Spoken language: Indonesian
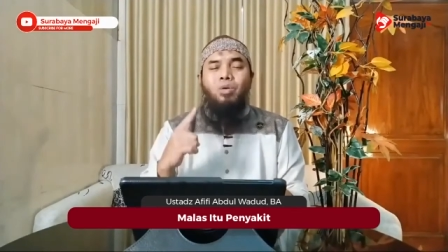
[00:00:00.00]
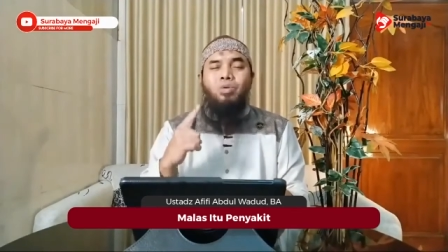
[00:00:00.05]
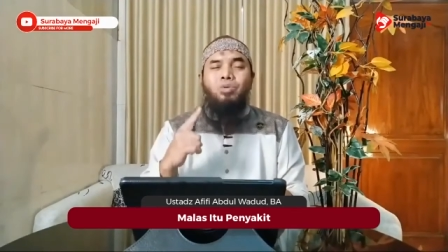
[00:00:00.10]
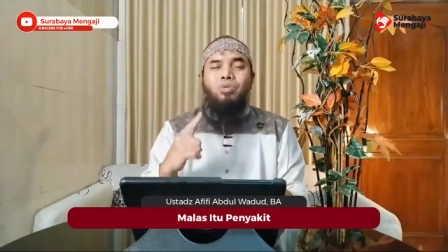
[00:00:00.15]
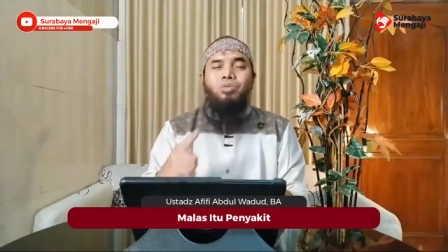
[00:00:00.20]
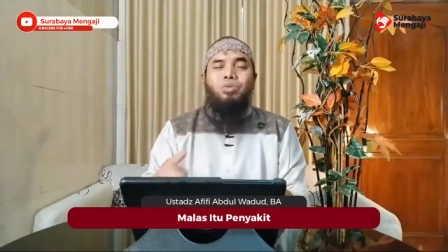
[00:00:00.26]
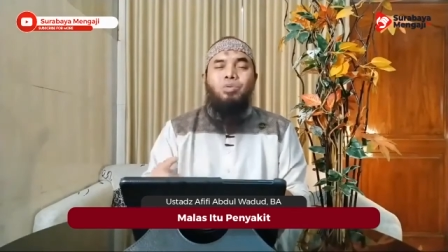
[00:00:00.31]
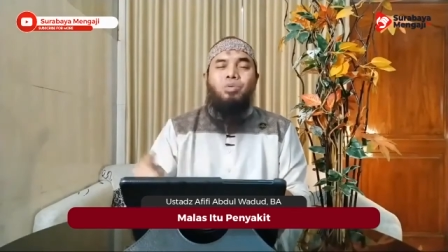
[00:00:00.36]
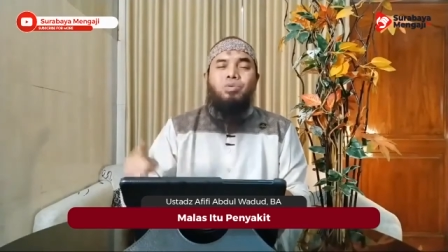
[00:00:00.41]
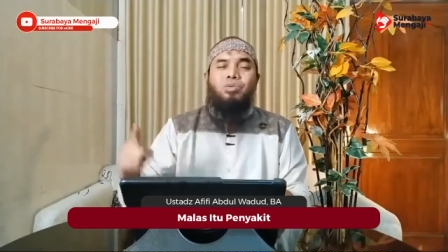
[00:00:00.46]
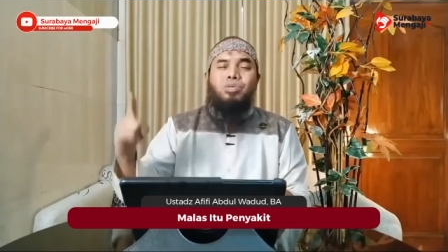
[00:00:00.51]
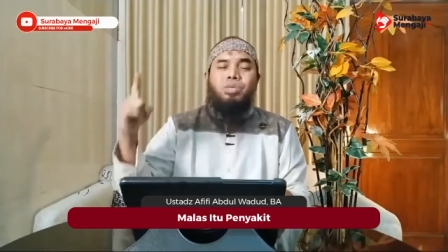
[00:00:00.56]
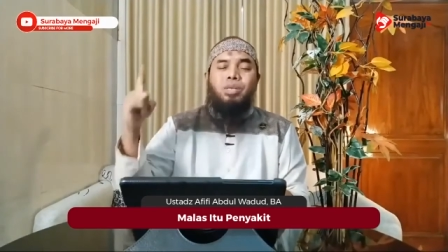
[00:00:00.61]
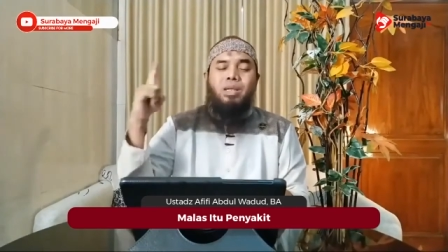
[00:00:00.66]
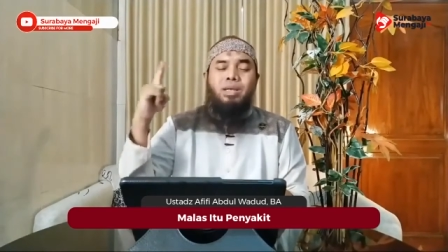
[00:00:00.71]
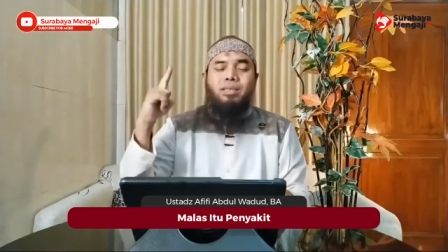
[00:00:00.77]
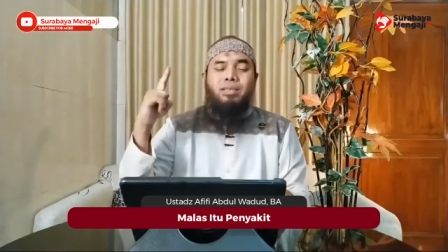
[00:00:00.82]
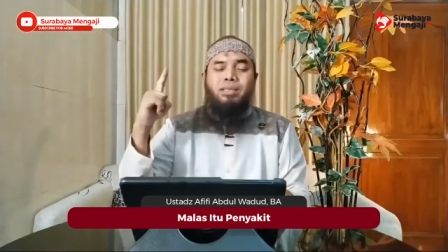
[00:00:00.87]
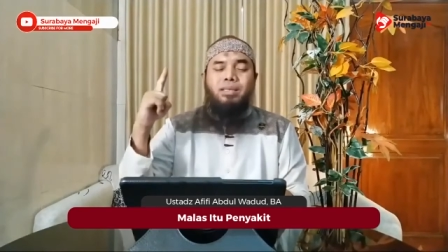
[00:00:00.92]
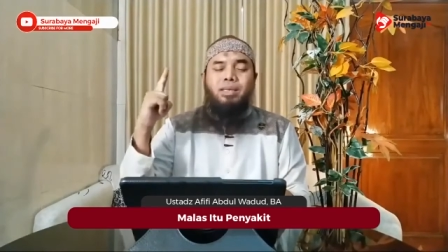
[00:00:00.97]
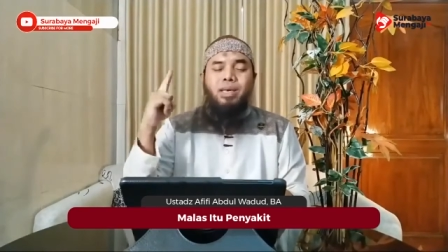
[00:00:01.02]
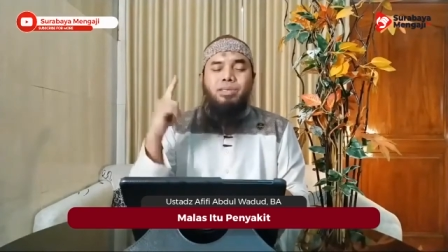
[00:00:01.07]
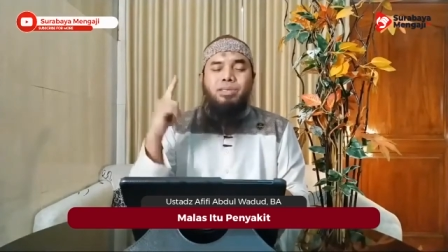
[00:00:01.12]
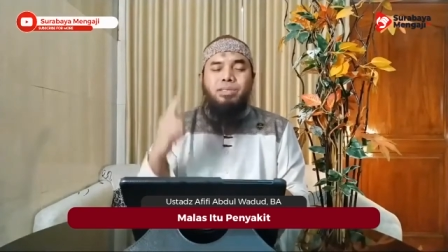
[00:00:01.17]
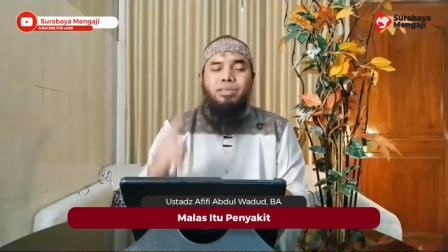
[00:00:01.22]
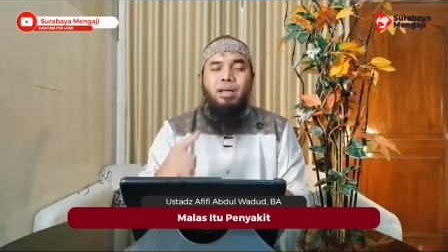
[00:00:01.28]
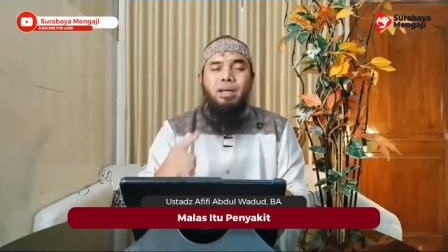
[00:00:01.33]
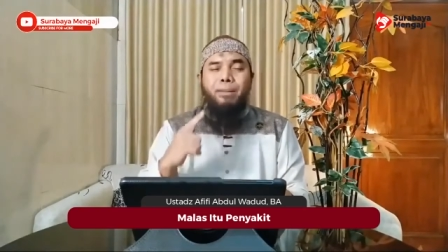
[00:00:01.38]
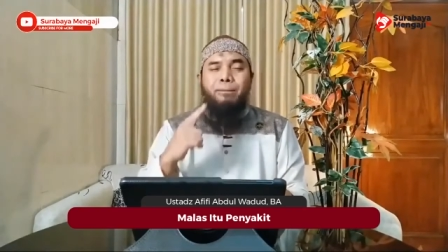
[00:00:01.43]
untuk
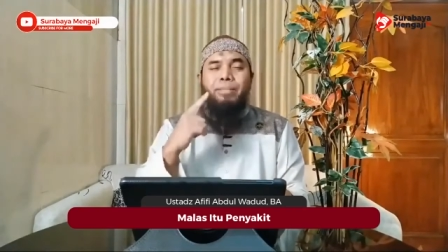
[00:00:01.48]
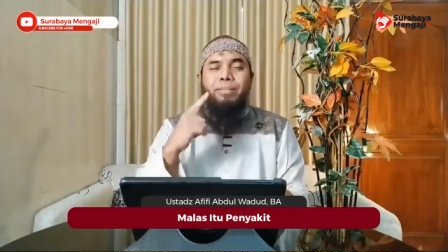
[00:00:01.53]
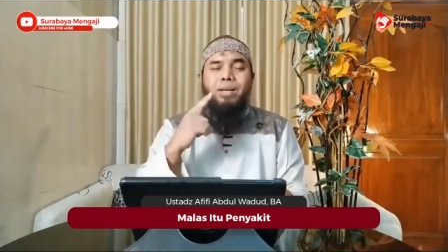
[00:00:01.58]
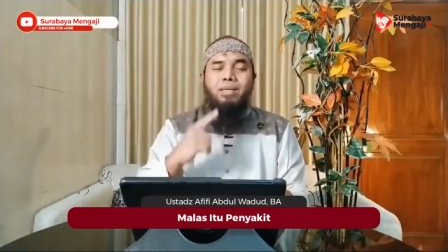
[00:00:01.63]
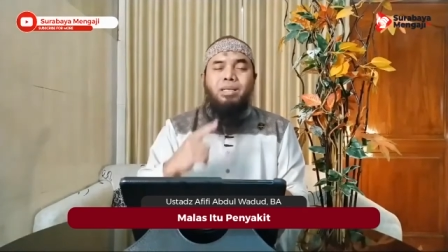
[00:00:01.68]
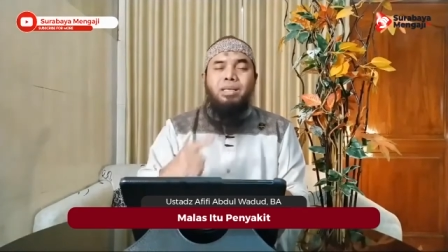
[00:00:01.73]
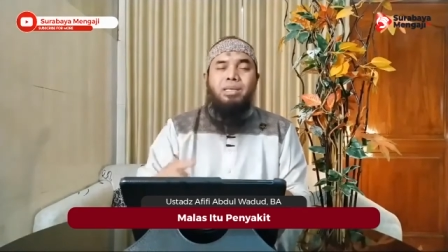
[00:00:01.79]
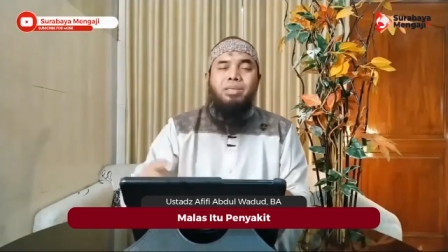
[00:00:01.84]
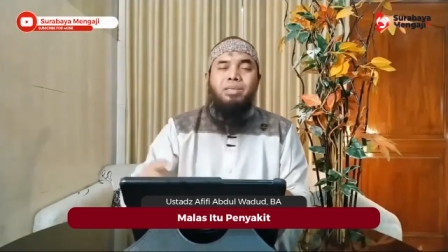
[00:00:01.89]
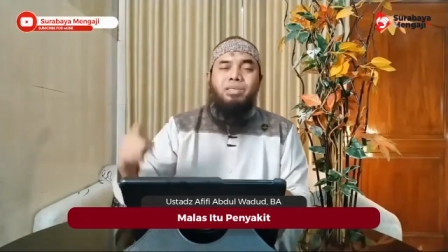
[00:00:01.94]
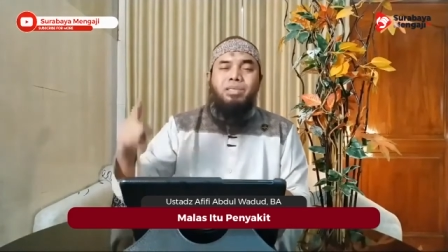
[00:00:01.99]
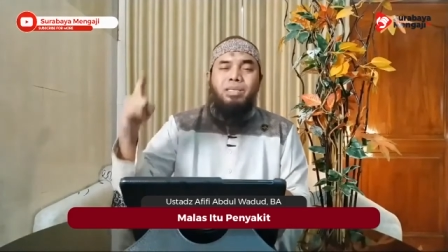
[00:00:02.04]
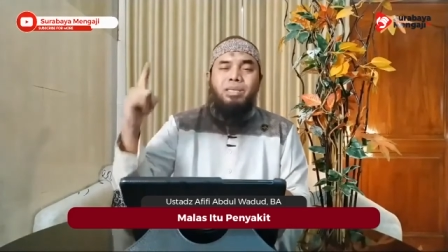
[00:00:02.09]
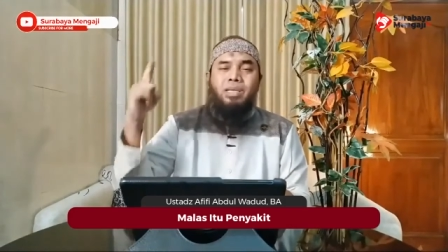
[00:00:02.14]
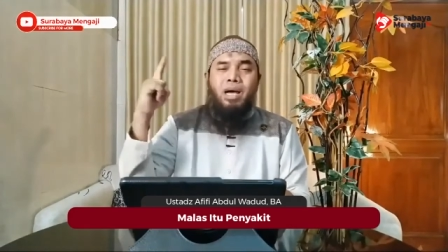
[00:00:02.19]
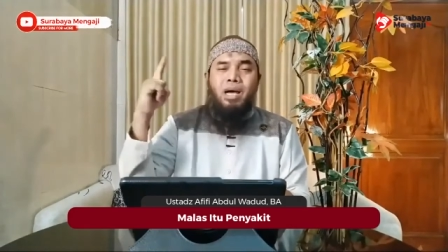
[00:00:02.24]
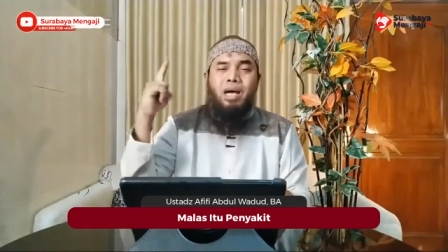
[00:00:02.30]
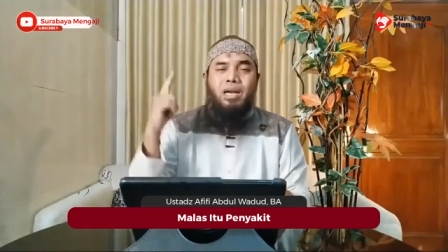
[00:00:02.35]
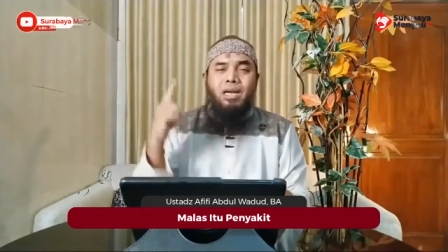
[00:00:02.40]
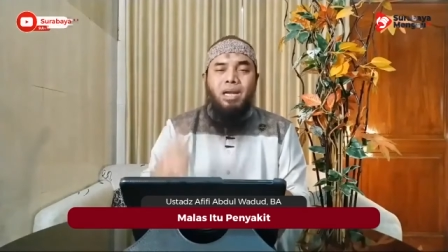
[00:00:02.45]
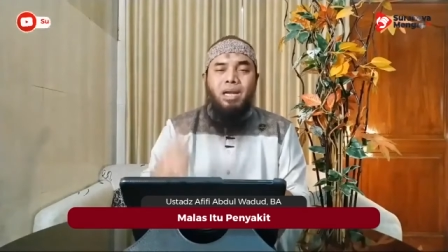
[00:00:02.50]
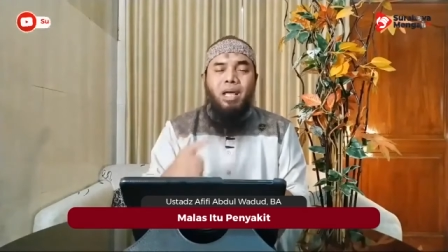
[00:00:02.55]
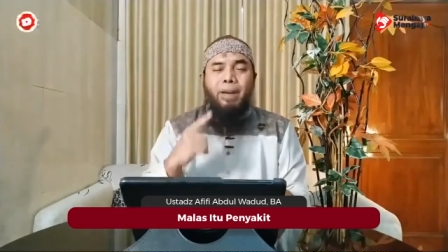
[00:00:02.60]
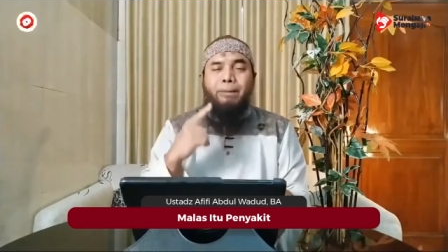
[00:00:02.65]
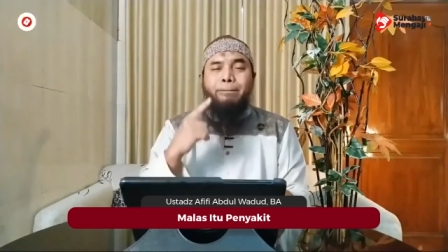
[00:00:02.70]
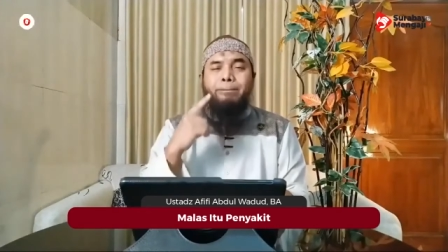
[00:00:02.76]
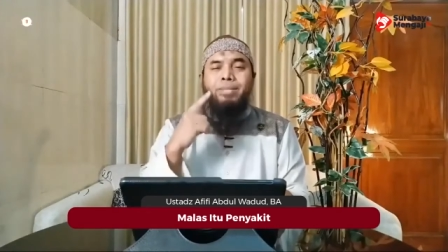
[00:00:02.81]
senantiasa beristianah